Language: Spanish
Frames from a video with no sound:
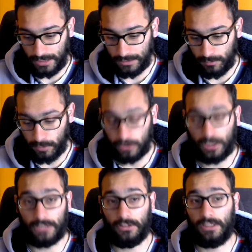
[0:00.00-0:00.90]
un
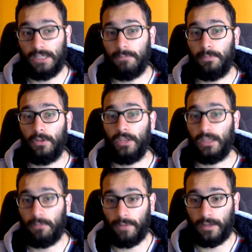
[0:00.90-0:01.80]
montonazo de tiempo de
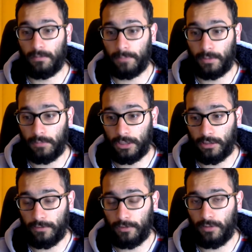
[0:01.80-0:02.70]
que me voy comprado un
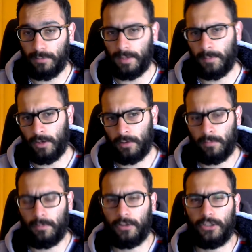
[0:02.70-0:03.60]
micrófono para mejorar
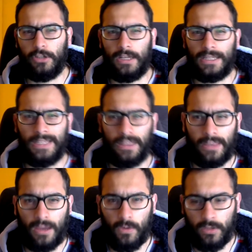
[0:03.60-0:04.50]
un poquito la calidad
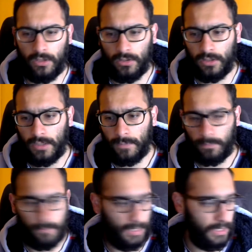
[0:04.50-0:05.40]
de audio,
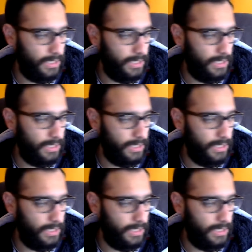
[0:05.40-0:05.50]
¿vale?